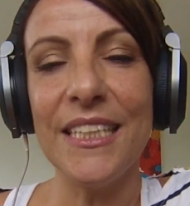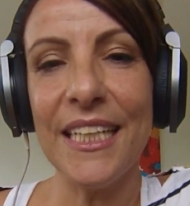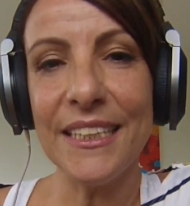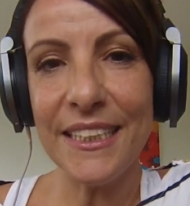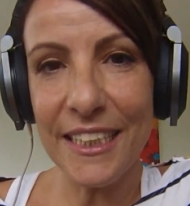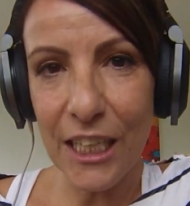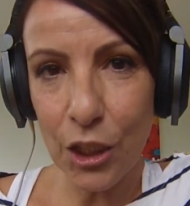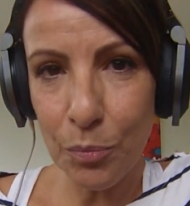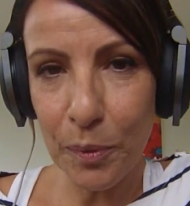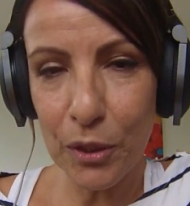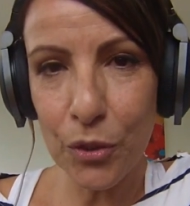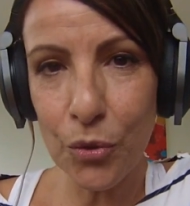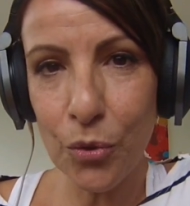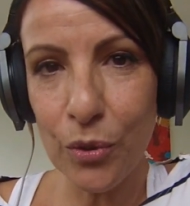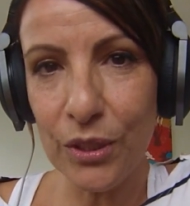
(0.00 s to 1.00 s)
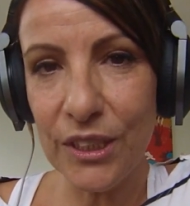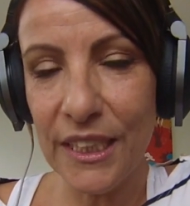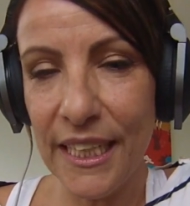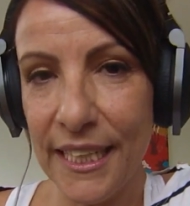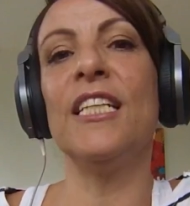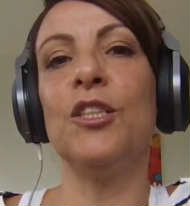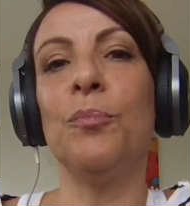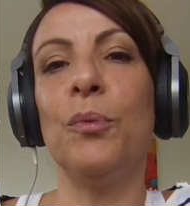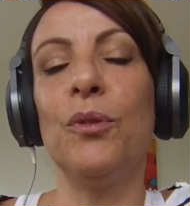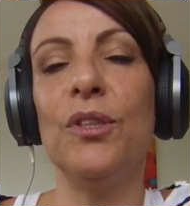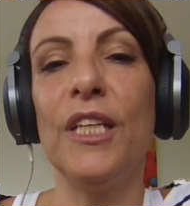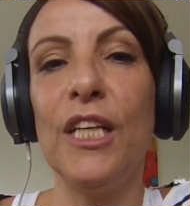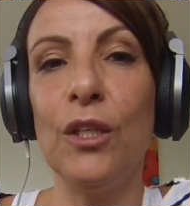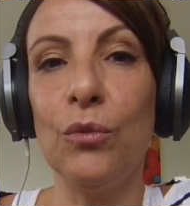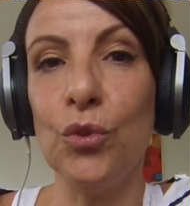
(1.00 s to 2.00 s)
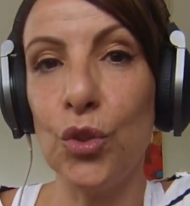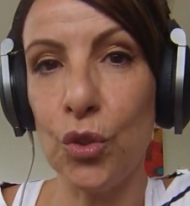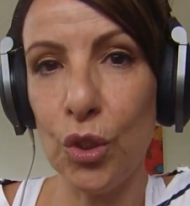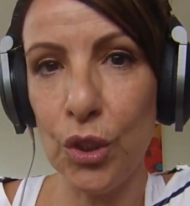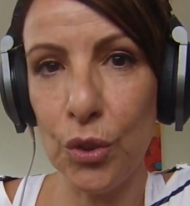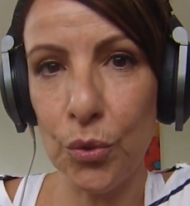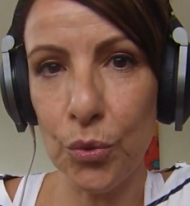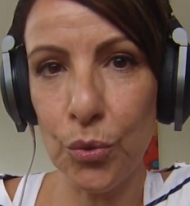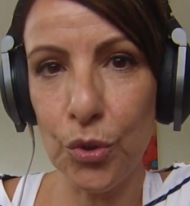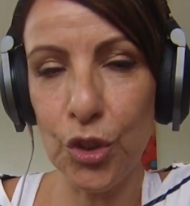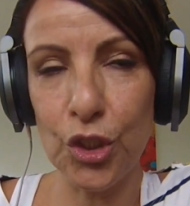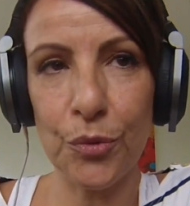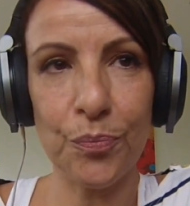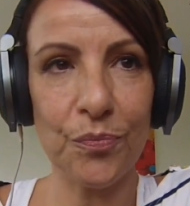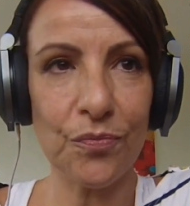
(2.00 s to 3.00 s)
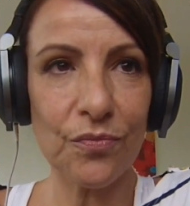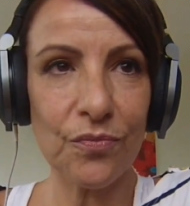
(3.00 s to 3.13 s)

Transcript: Das três pessoas que responderam solitude,